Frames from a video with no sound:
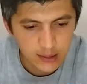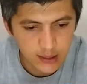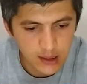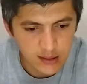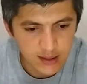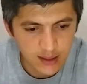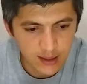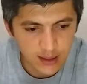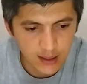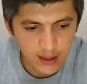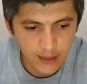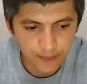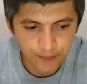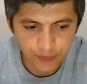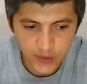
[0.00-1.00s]

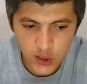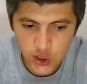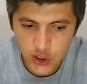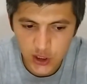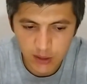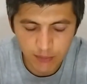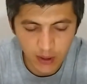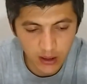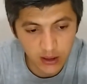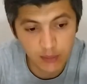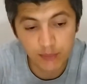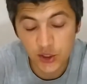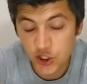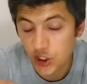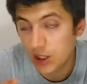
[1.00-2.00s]
Kesinlikle içilip
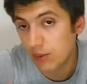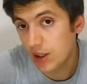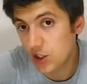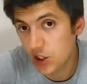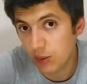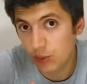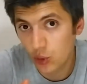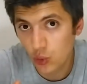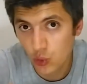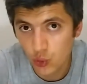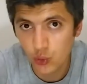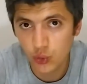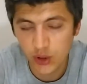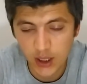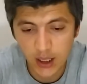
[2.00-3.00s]
alınıp içilebilecek bir
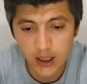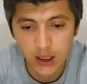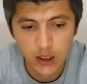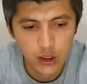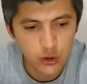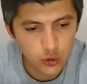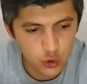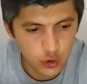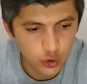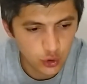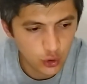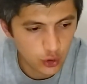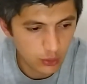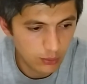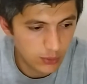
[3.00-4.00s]
ürün diye
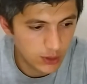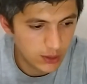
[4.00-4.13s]
düşünüyorum.